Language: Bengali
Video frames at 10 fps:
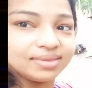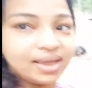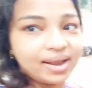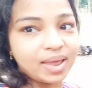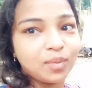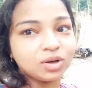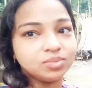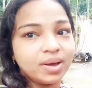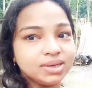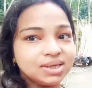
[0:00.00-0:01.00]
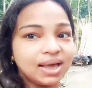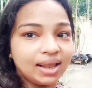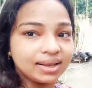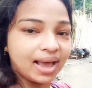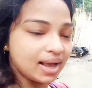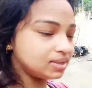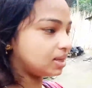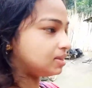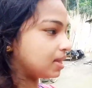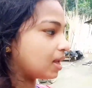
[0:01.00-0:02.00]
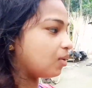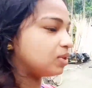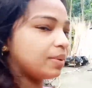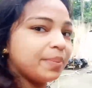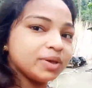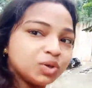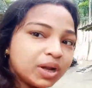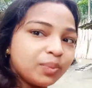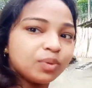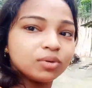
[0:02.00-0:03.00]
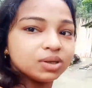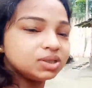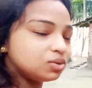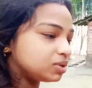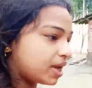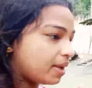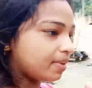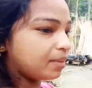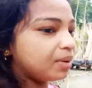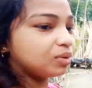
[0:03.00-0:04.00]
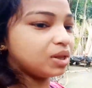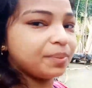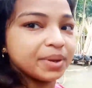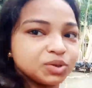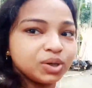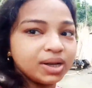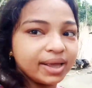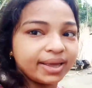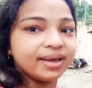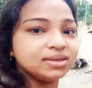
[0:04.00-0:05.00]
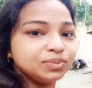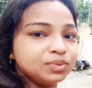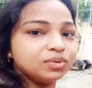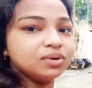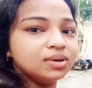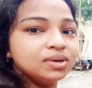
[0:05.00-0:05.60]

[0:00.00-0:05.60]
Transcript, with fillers: দিন এই বদমাইশি কালকে আসার থেকে ওদের পেছনে পড়েছে তো সেইভাবে ওদের পেছনে লেগে আছে পুরো